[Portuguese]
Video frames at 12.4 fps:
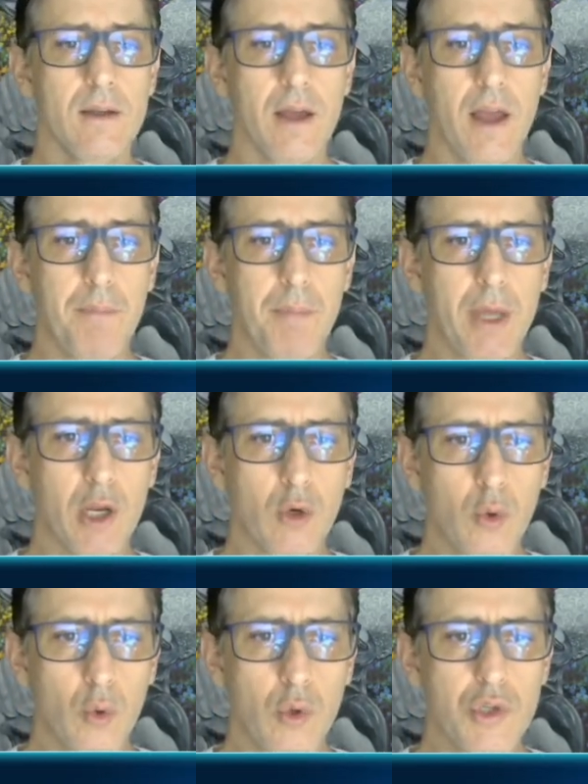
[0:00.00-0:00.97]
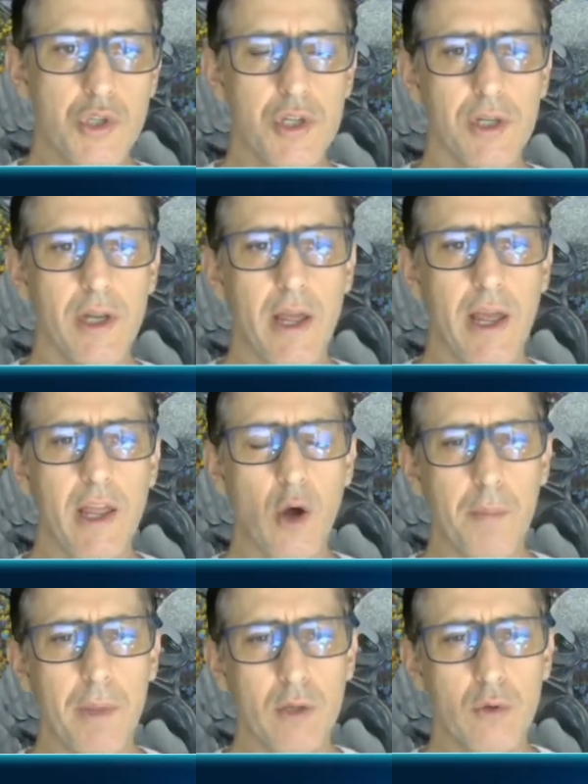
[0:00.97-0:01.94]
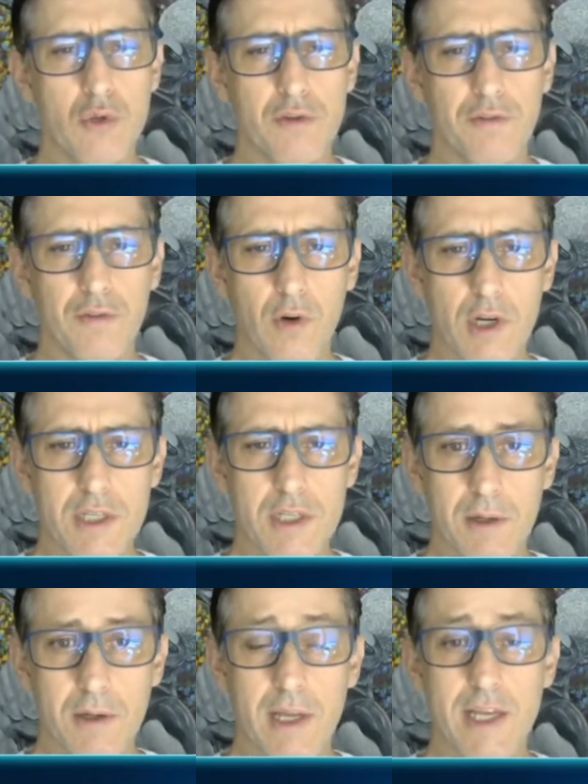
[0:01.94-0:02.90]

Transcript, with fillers: repercute em aumento de força?